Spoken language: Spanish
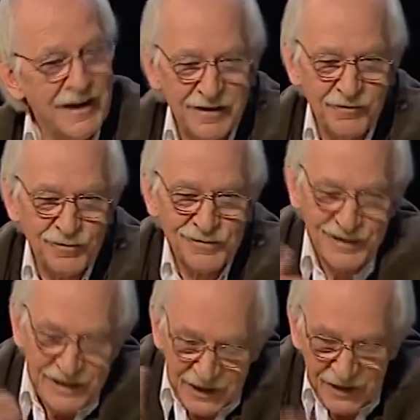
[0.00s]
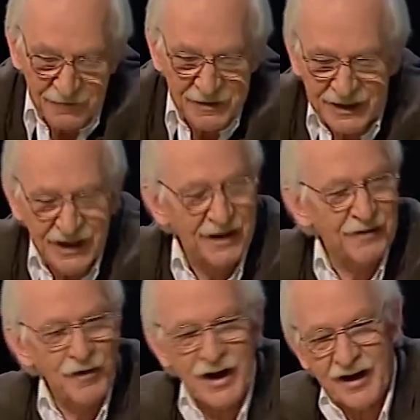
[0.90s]
Eh, y en la
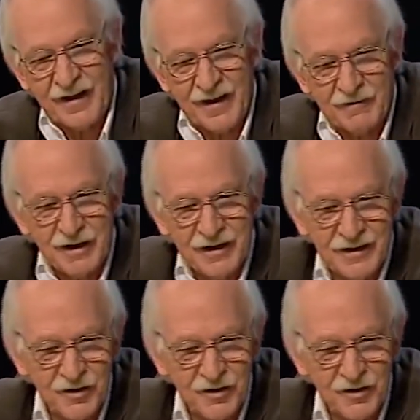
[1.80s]
vida agradable